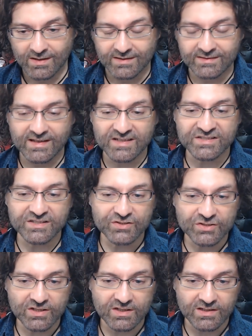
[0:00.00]
dei
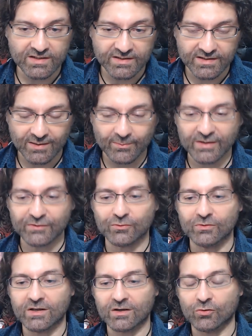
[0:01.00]
sigilli che
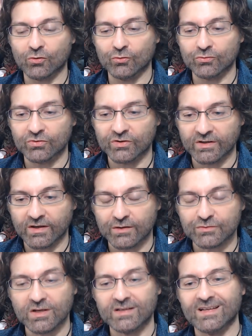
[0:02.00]
mettono gli arconti, e
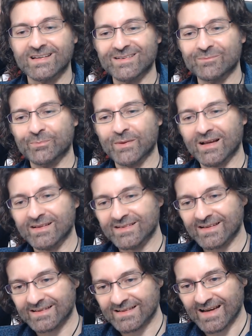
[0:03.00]
cioè degli
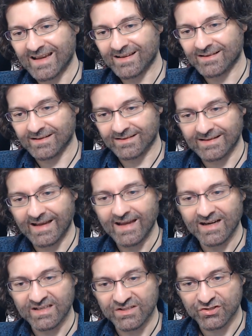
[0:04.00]
impianti
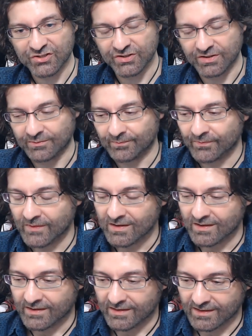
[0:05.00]
eterici
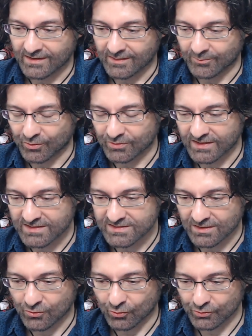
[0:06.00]
che le
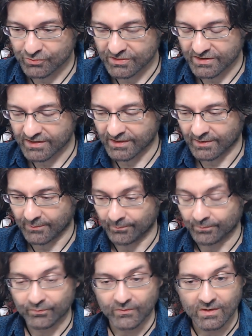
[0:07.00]
potenze arcontiche
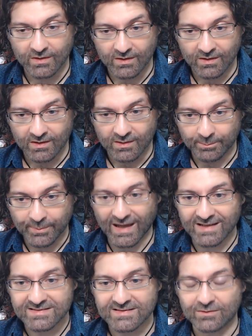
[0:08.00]

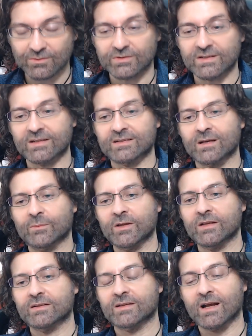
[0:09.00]
piazzano
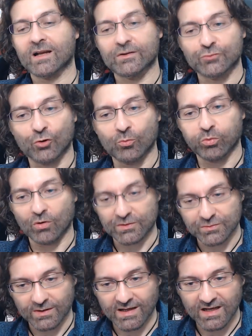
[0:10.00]
direttamente anche dopo
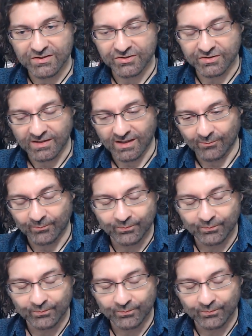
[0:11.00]
la sua nascita.